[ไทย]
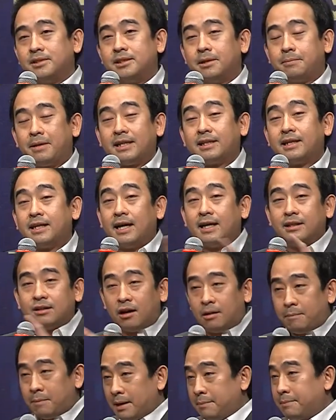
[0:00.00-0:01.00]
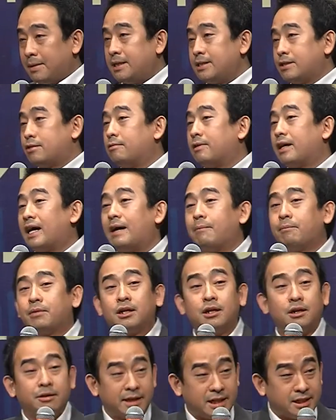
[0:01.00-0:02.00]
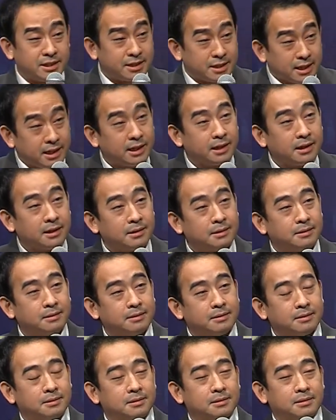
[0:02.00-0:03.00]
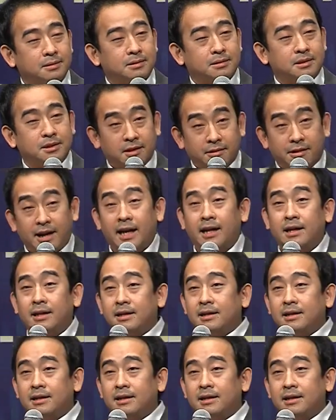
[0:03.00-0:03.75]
จะพัฒนาต่อไปเป็นสงคราม currency คืออะไร